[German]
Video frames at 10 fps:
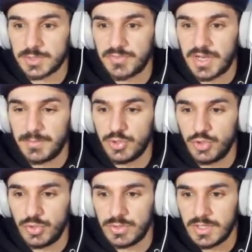Ich bin wieder im
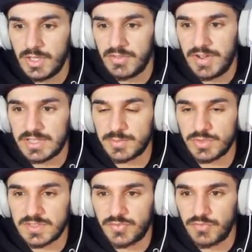Menü. Warte, ich
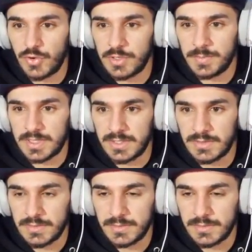muss jetzt von vorne beginnen.